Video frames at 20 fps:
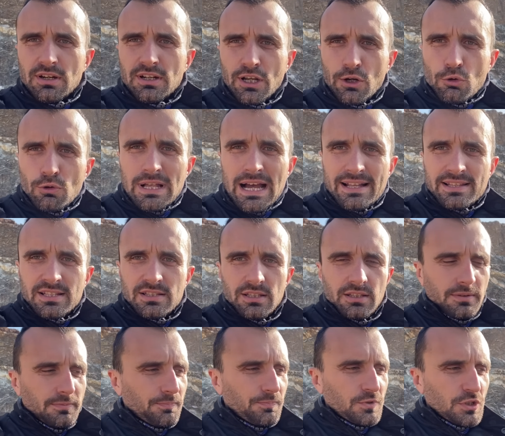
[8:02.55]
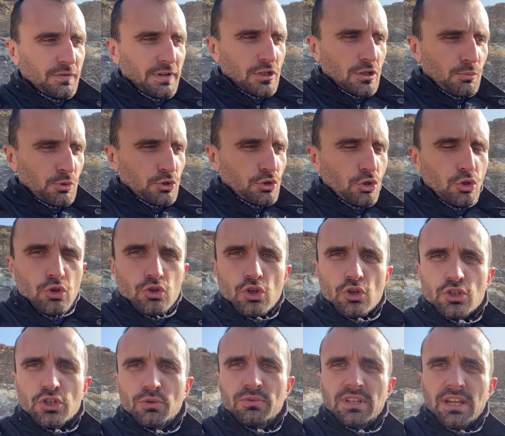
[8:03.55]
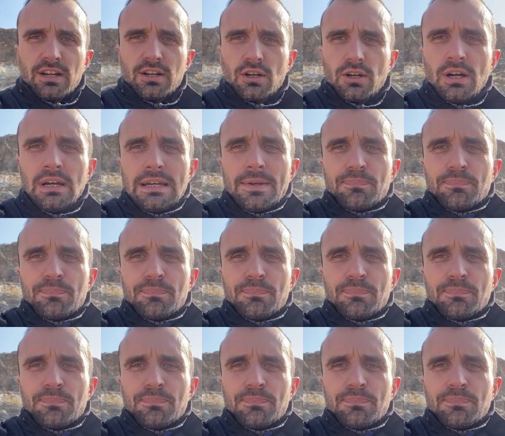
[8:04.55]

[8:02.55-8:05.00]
regulacji. Świadomość dotyczącą tego,